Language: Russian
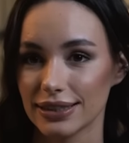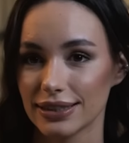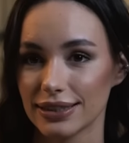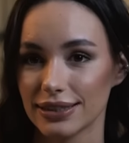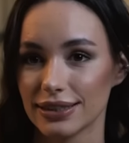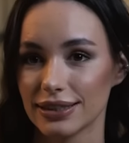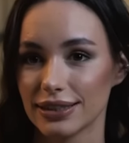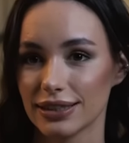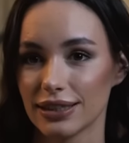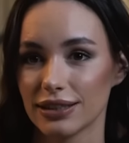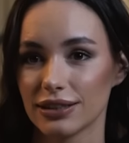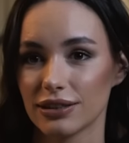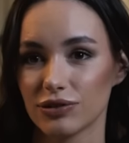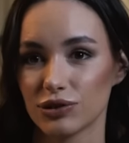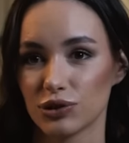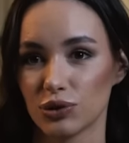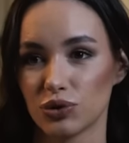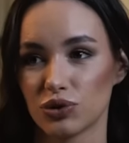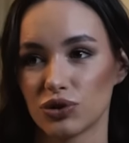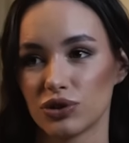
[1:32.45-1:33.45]
и я это
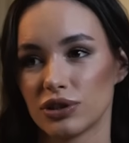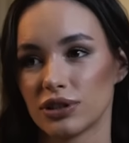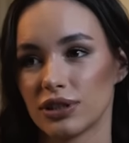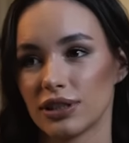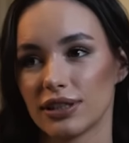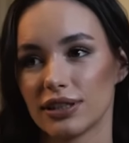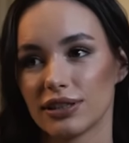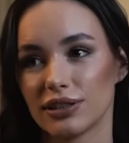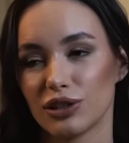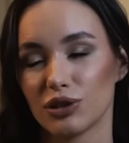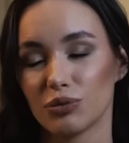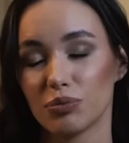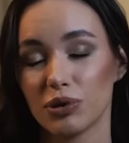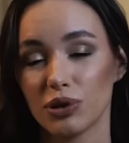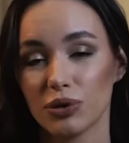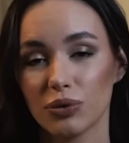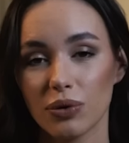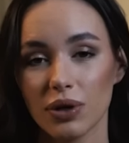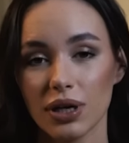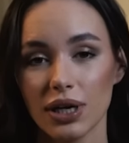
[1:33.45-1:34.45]
все очень сильно не
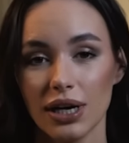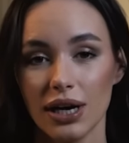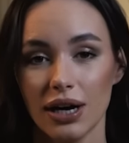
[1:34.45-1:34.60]
люблю.